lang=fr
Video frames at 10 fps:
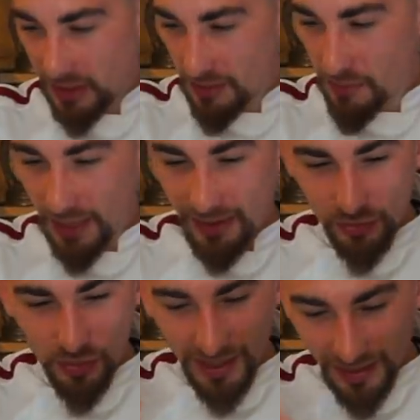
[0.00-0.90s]
Il parlait
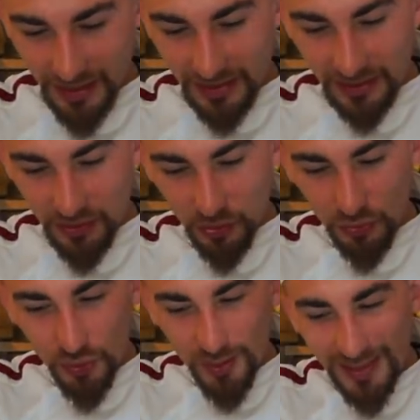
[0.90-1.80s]
de la réalisation
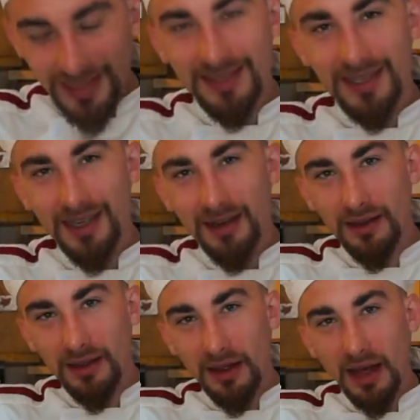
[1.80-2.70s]
de desserts
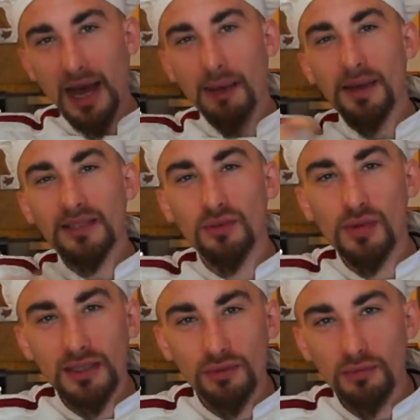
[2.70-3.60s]
à base de
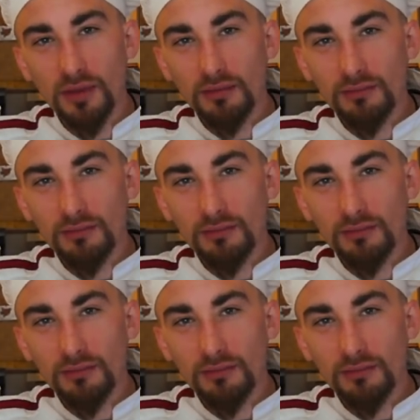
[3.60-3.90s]
légumes.